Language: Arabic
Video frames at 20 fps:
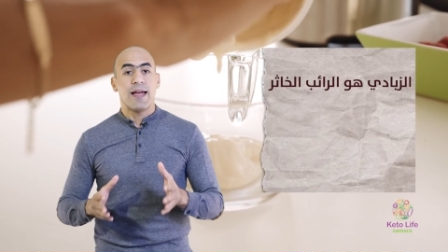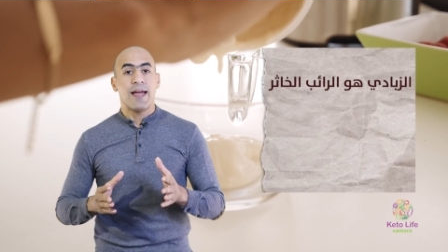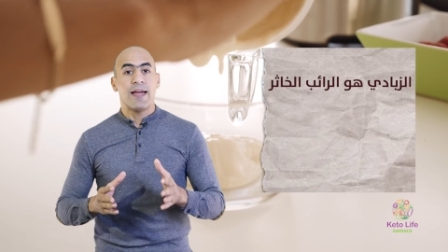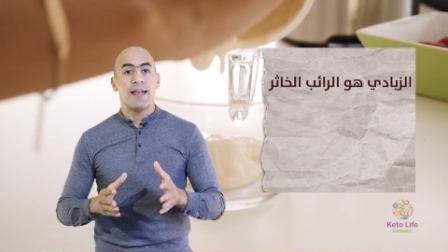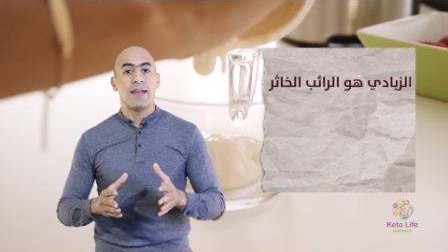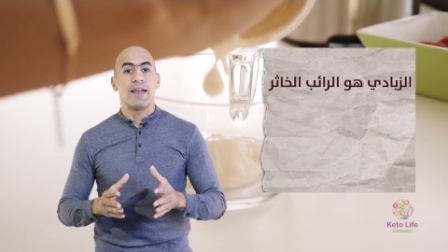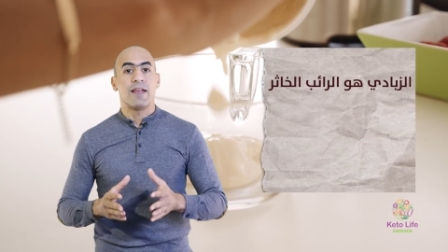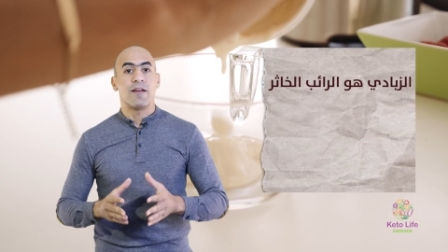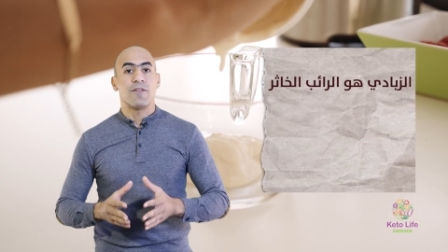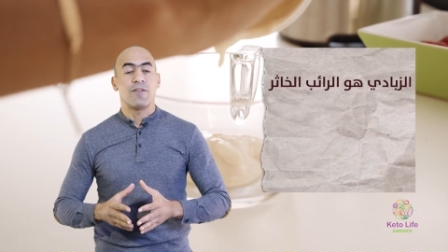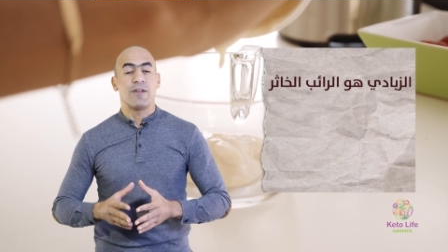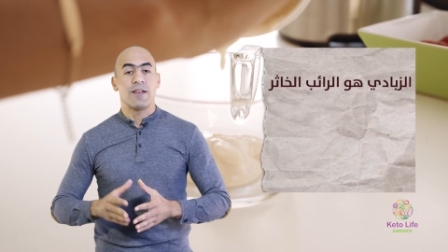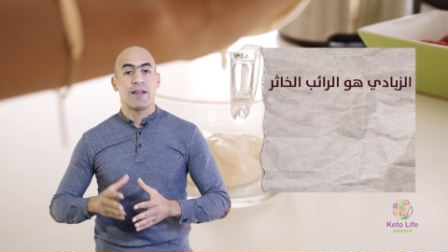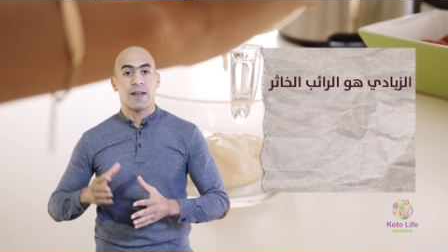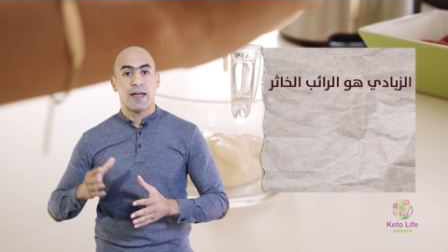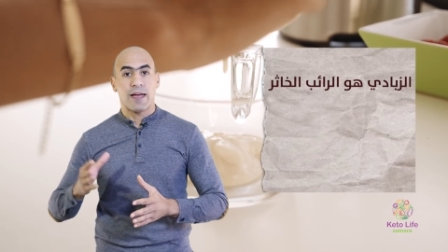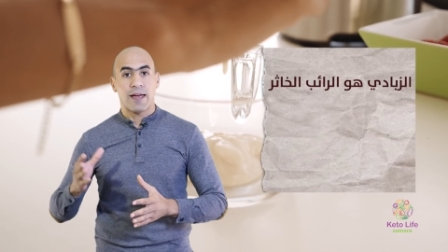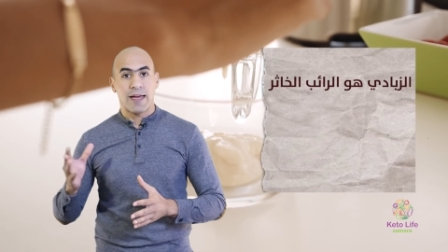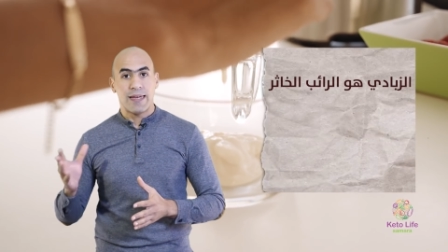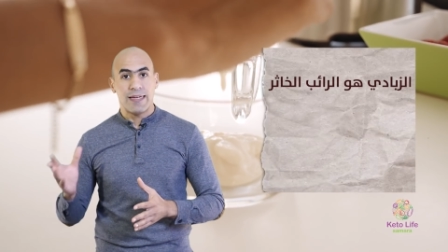أهلنا في
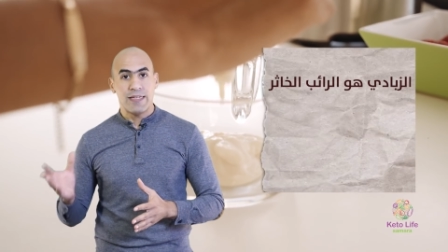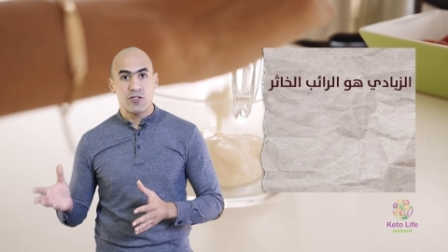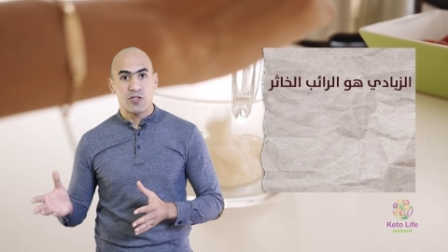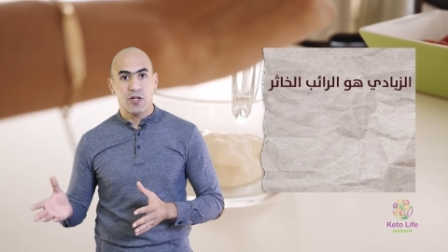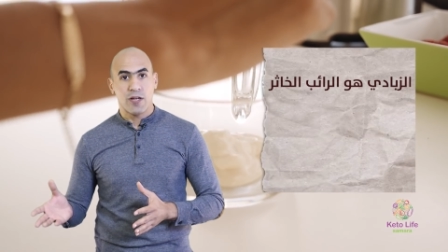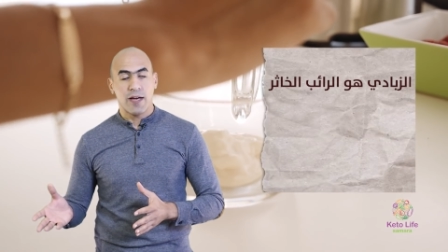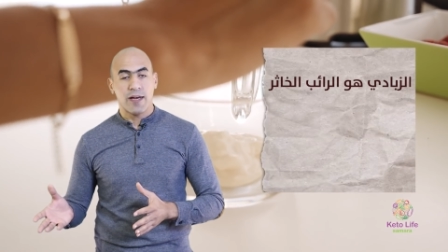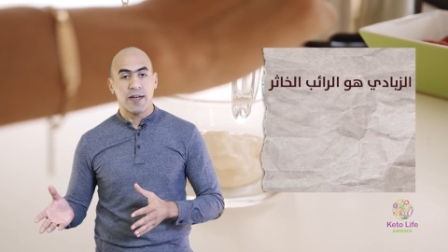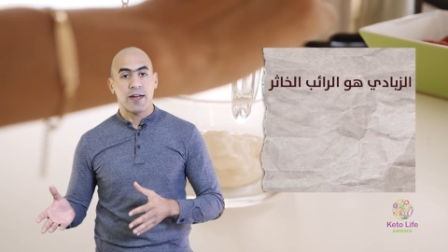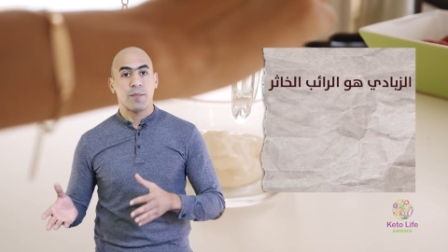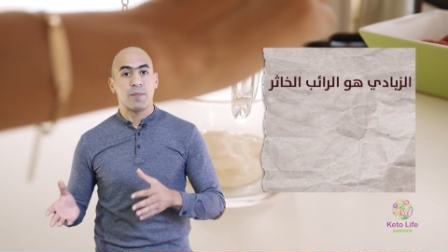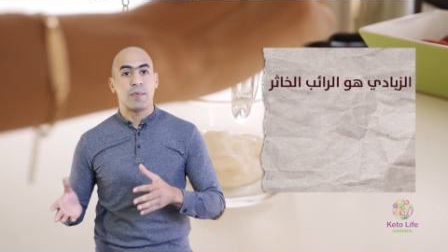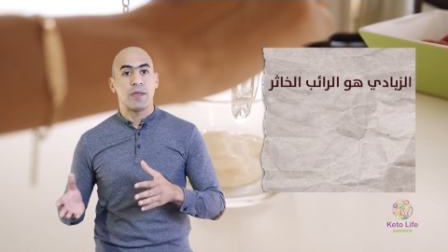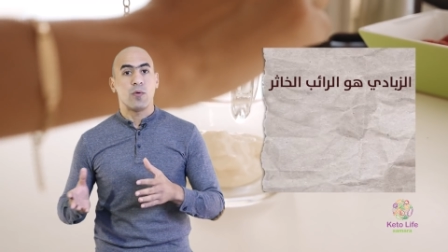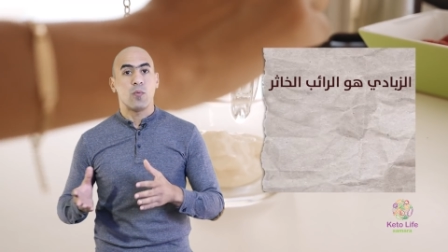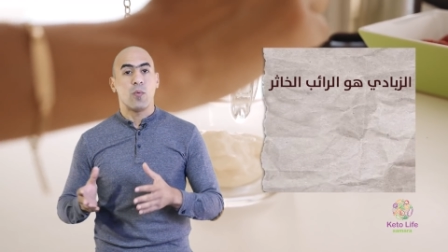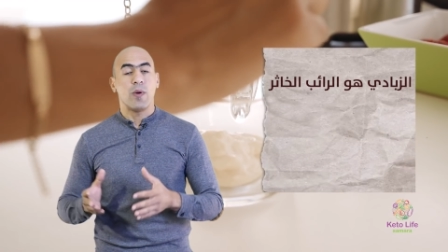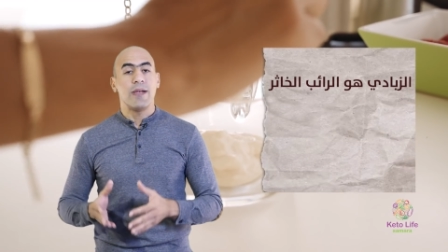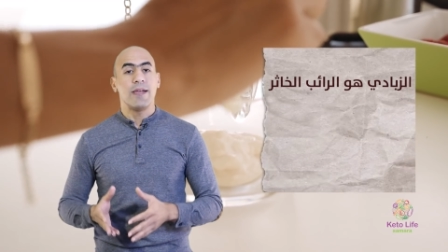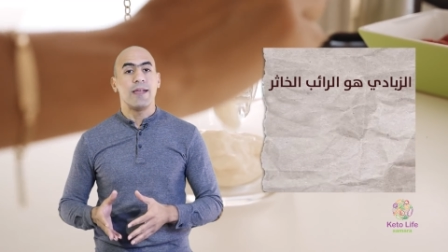الخليج
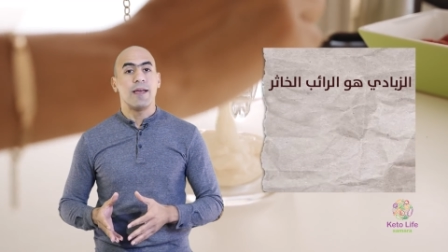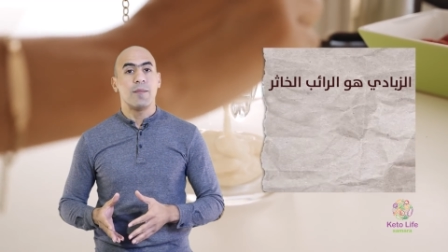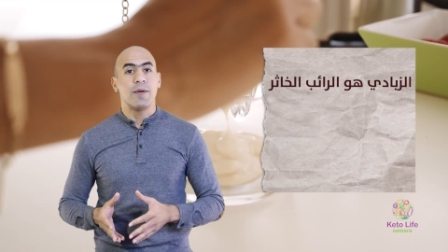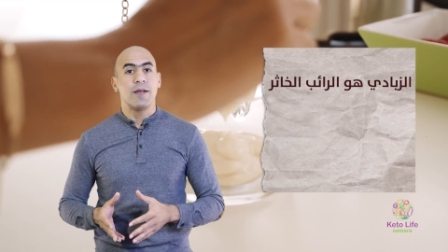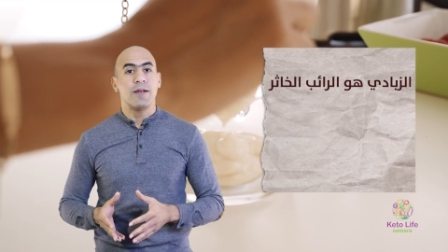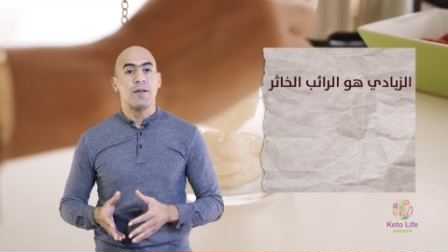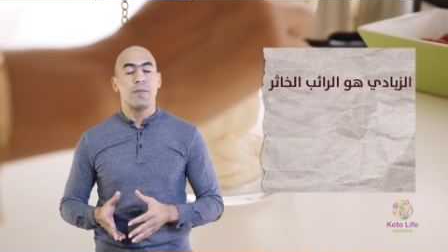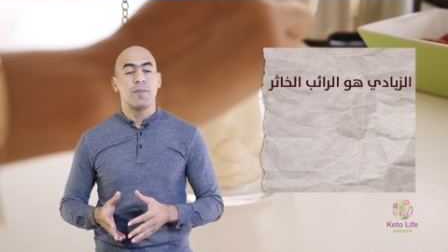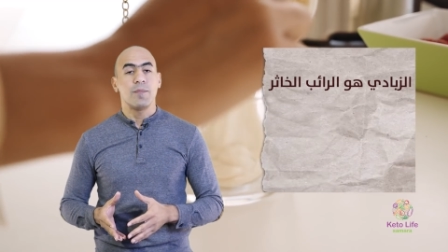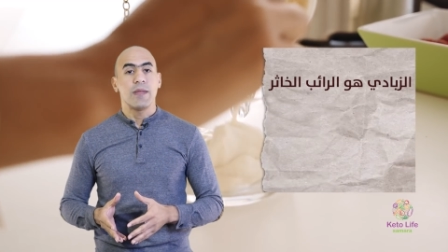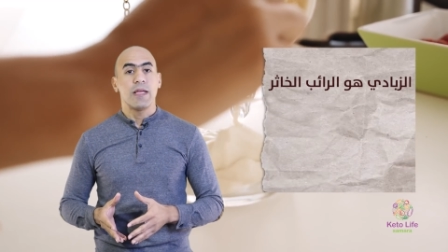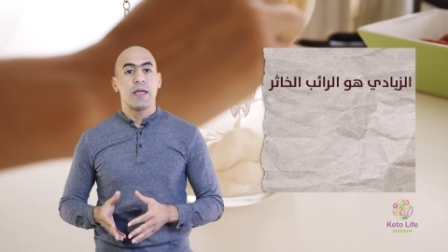العربي واليمن